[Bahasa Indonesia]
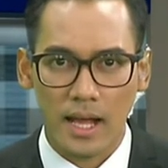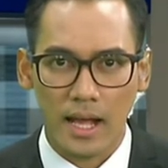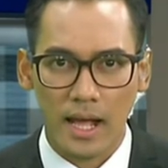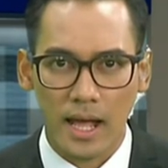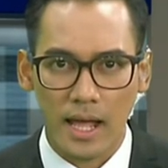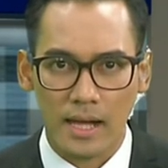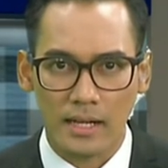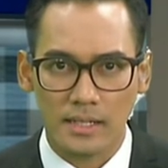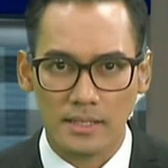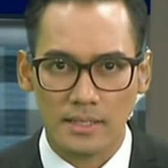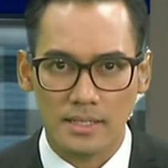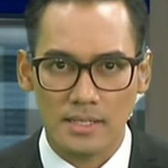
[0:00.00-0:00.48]

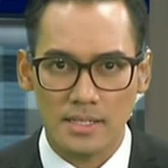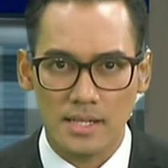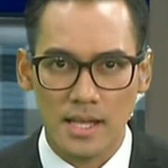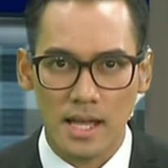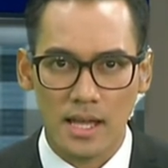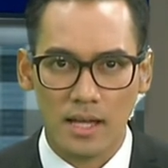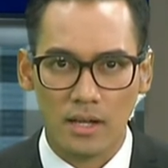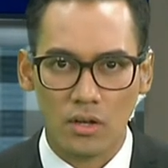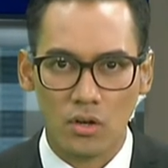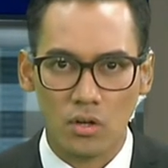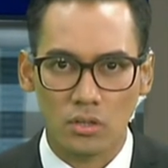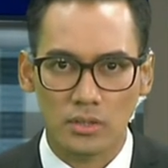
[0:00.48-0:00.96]

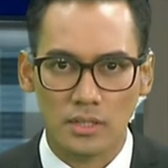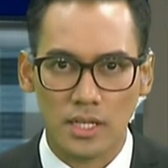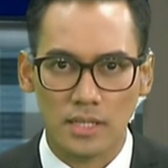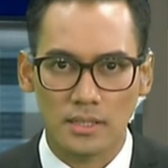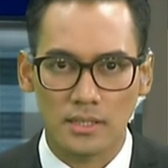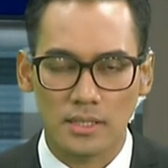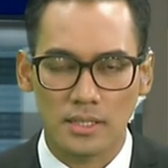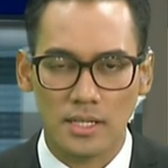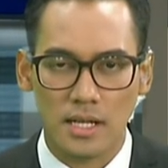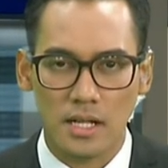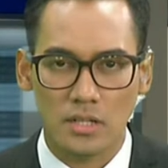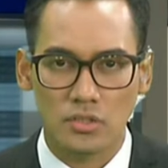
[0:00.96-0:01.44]
Kardinah, Kota
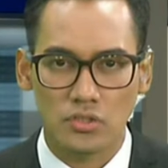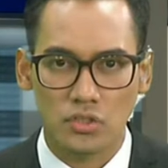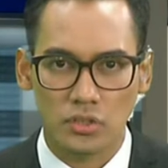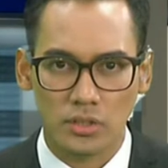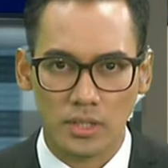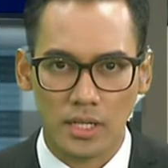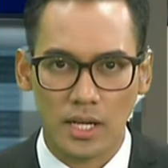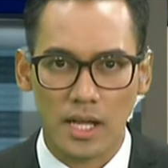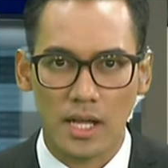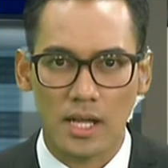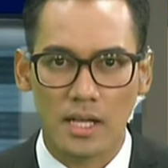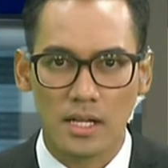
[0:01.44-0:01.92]
Tegal, Jawa
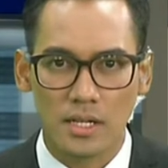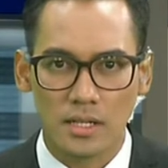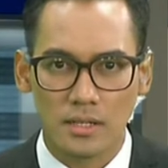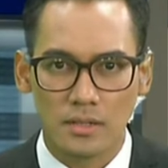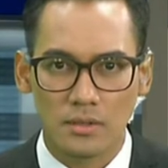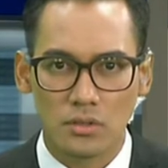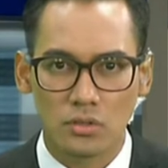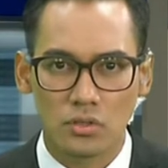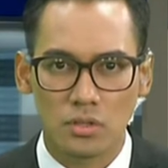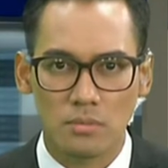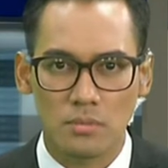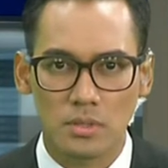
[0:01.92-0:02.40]
Tengah.
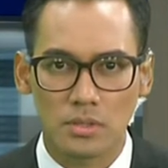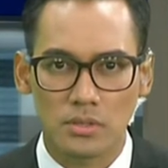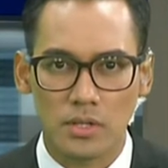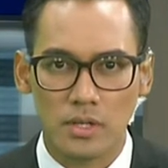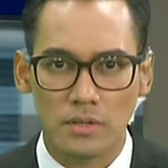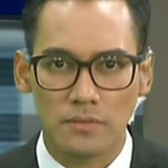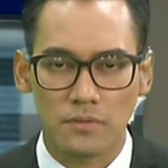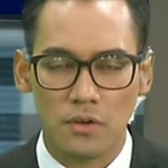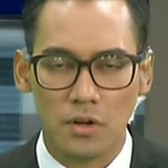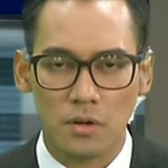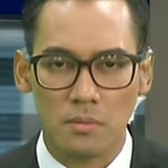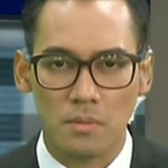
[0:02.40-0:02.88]
Untuk mengetahui
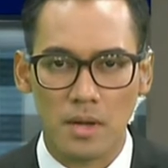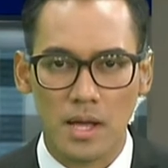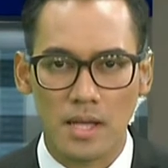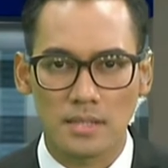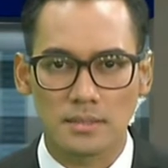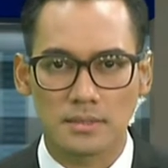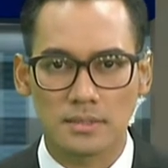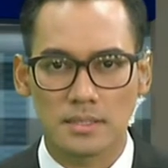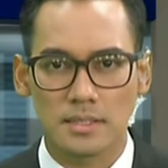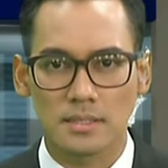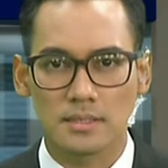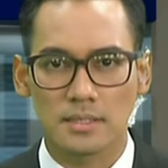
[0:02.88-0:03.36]

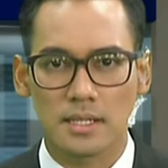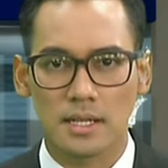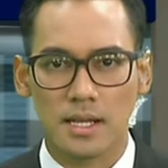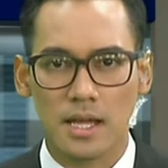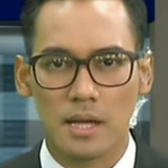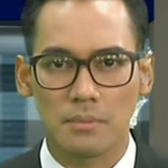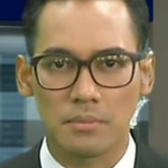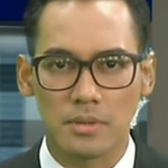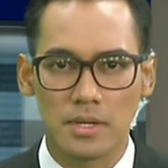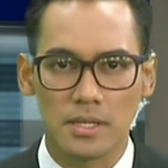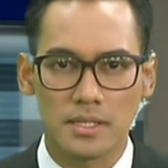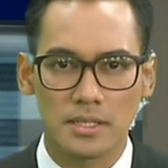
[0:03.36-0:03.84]
informasi
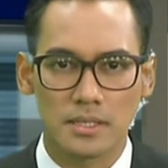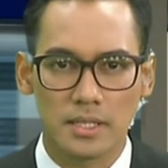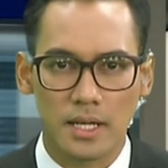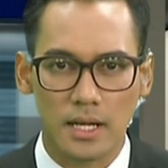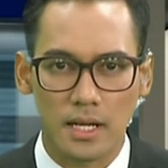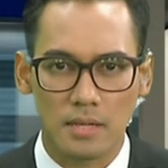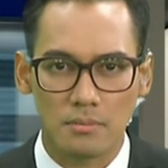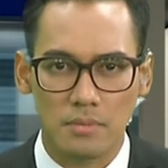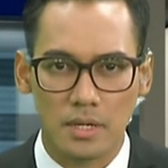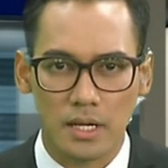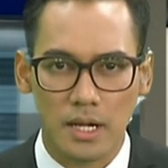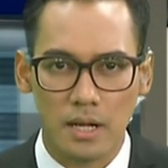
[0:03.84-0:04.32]
selengkapnya, kita
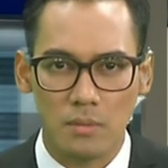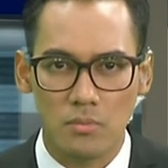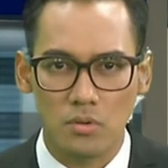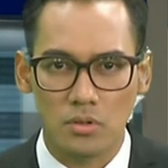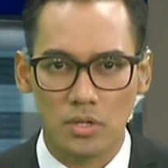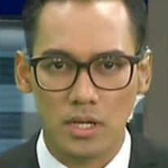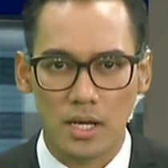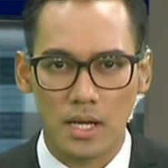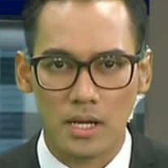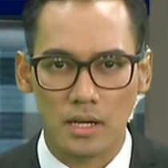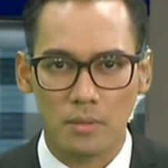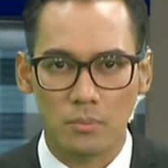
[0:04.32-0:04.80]
akan bergabung
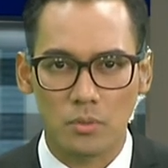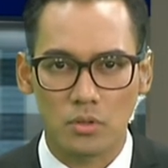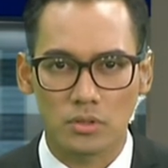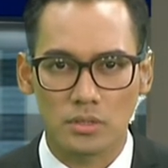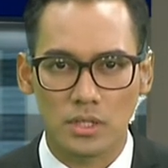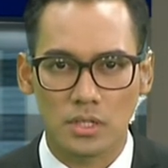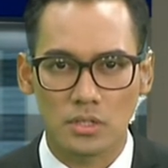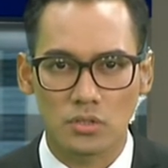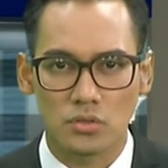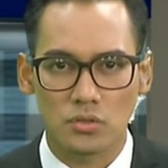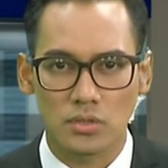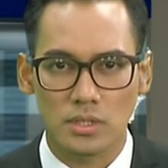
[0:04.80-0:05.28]
dengan
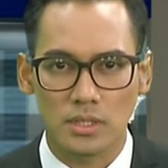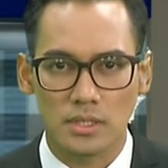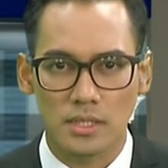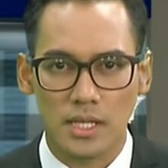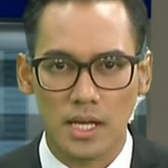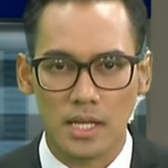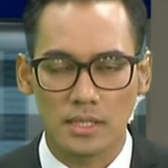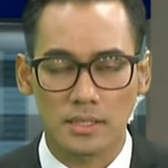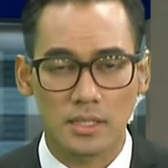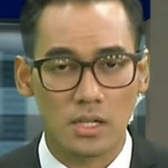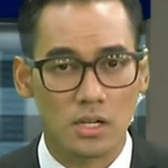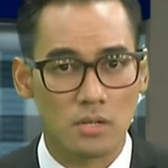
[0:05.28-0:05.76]
reporter
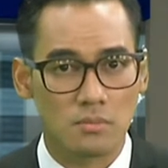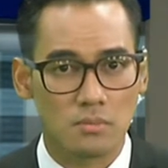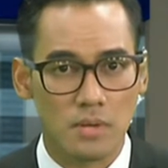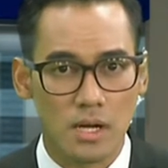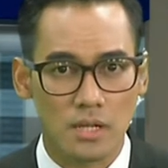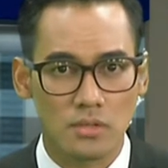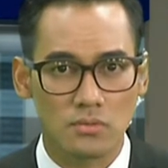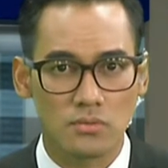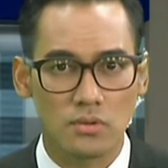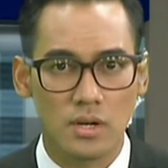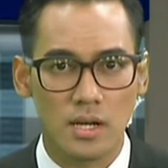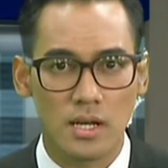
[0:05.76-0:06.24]
Julita
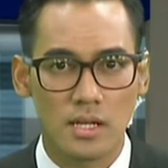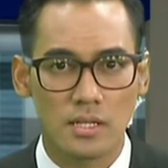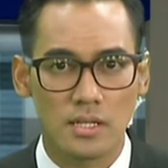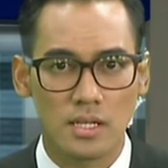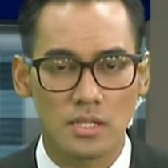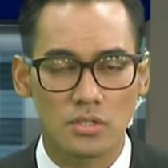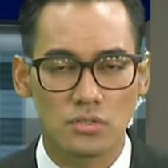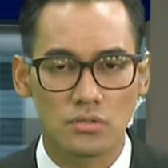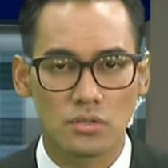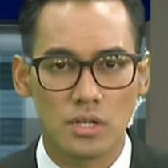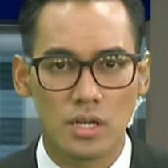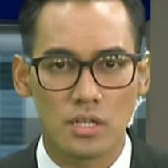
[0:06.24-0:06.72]
Talambanua
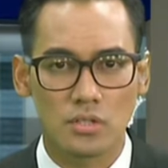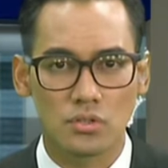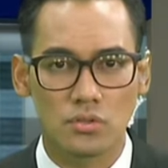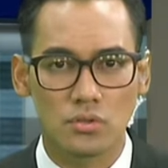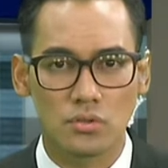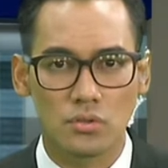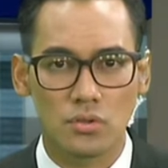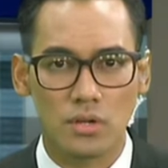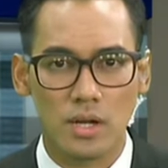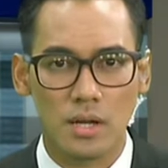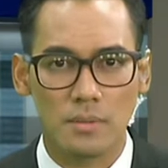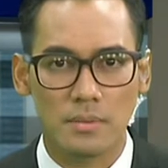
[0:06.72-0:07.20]
dan juga
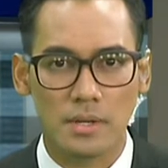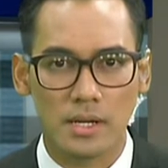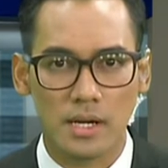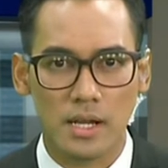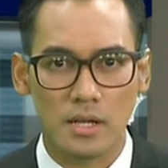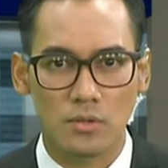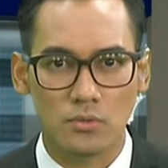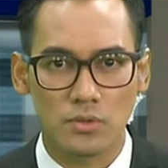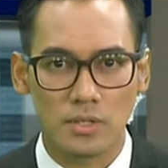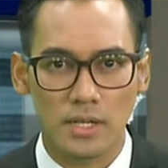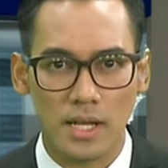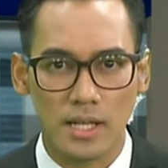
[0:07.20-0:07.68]
juru kamera
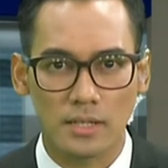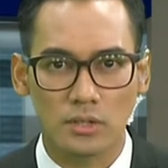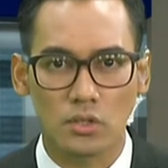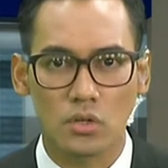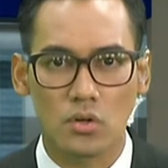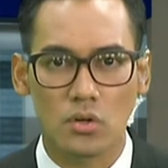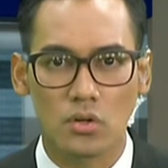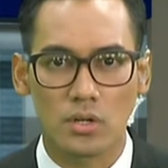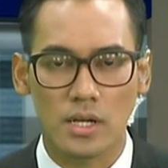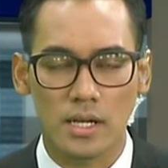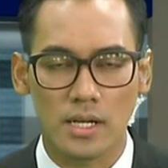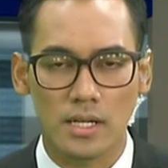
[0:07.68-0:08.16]

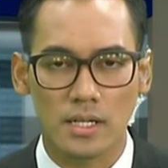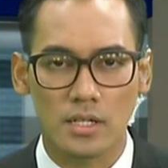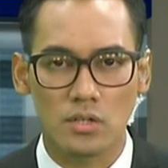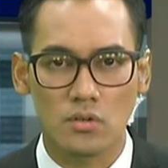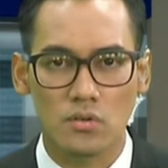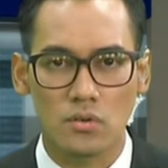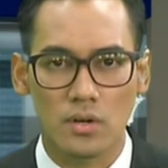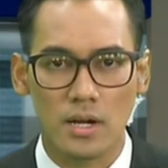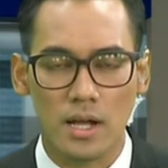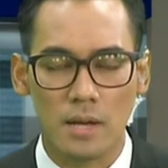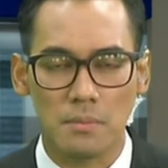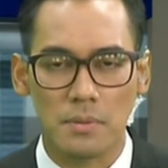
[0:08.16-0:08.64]
Dwinanto dari
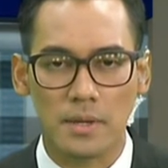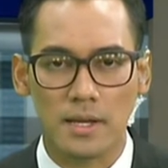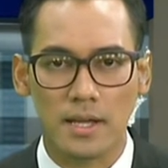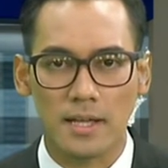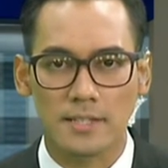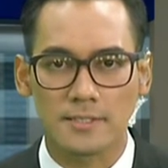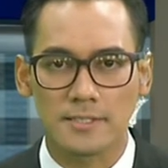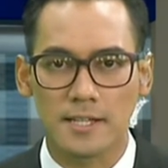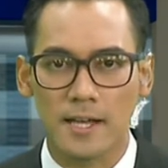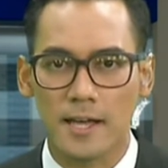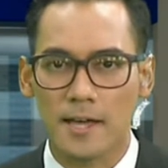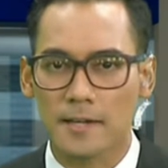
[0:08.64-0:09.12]
Gedung KPK
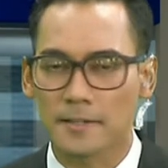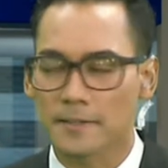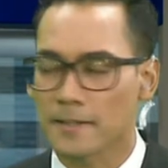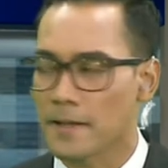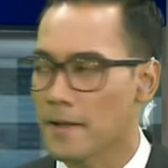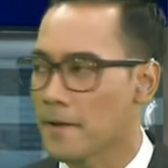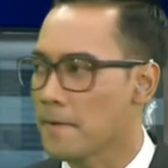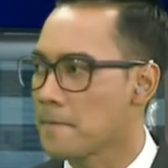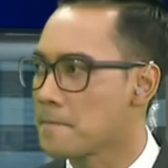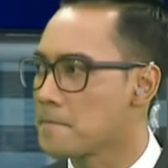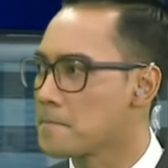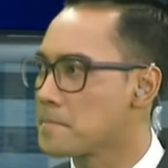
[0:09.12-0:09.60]

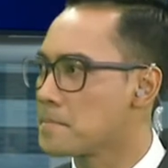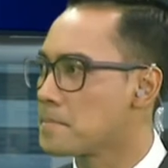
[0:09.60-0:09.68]
Jakarta.